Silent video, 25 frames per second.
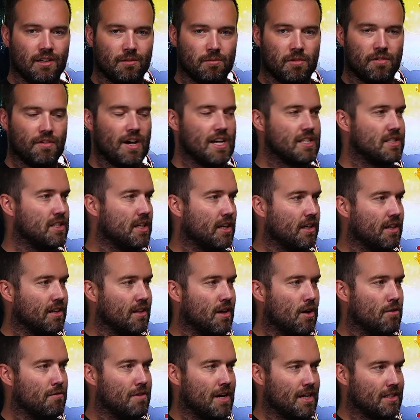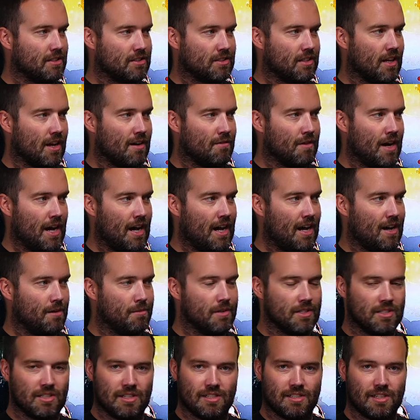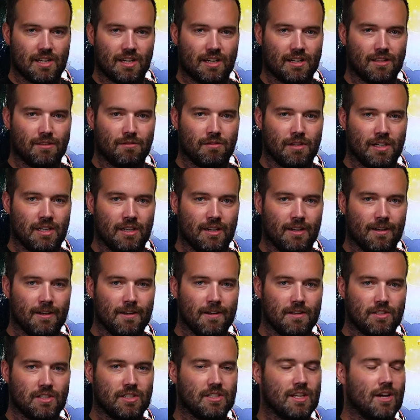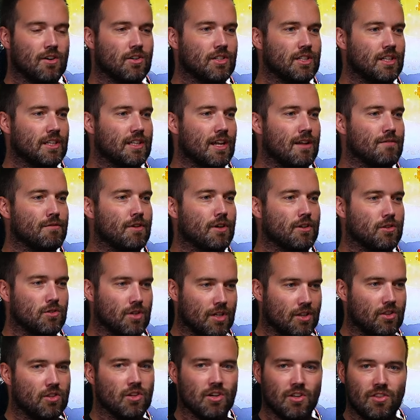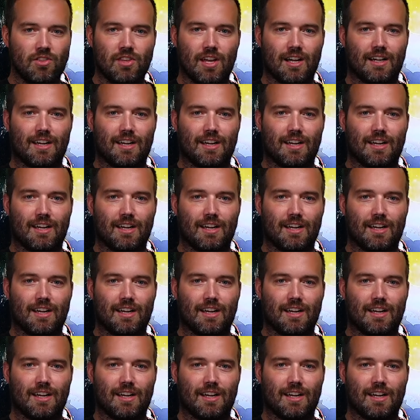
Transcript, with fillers: man weiß nicht genau, was da war, aber die ist irgendwie, sie ist auch nicht einfach nur dünner